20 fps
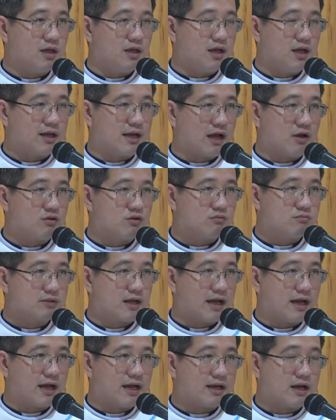Chỉ khi nào chúng
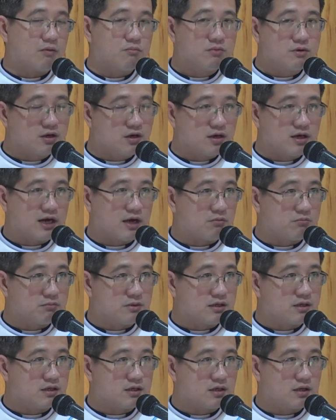ta đóng cửa
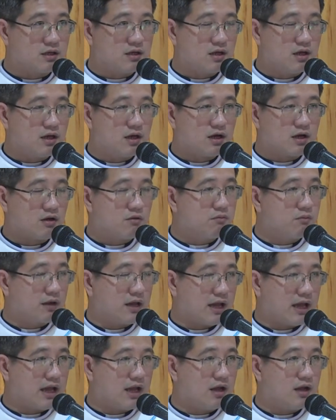lòng mình,
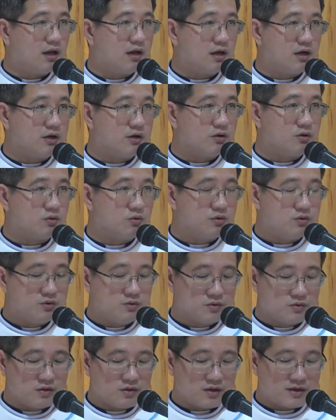không nghe lời của
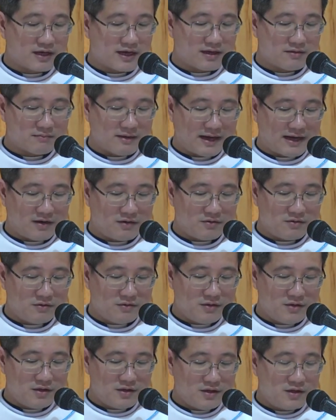Chúa răn
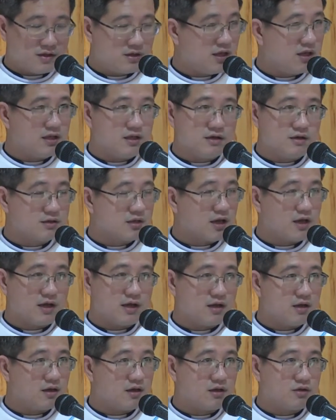bảo, thì như
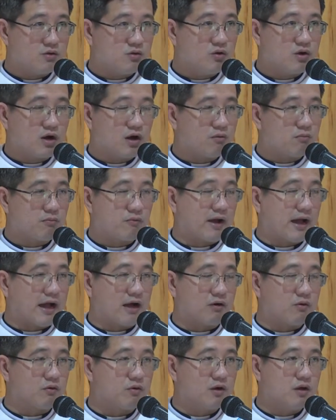thế Chúa không
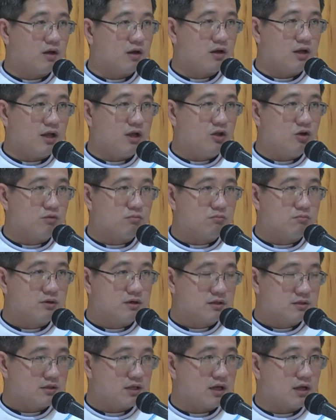vào để dùng
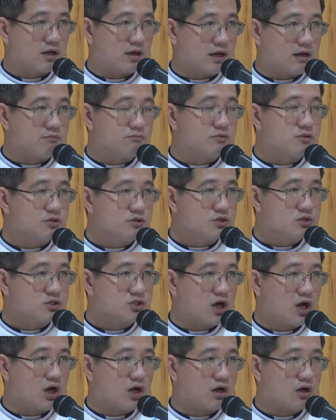bữa tiệc lòng thương
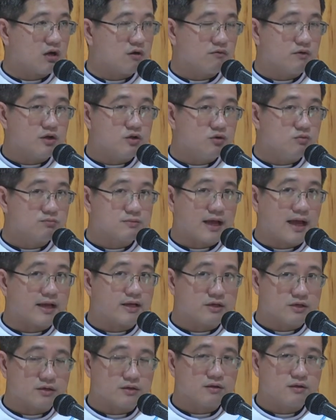xót với chúng
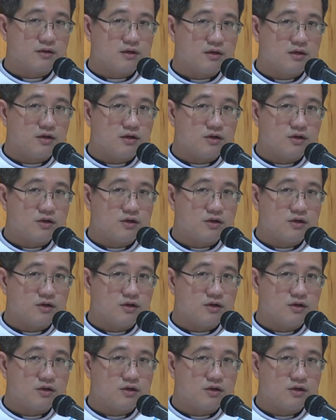ta được.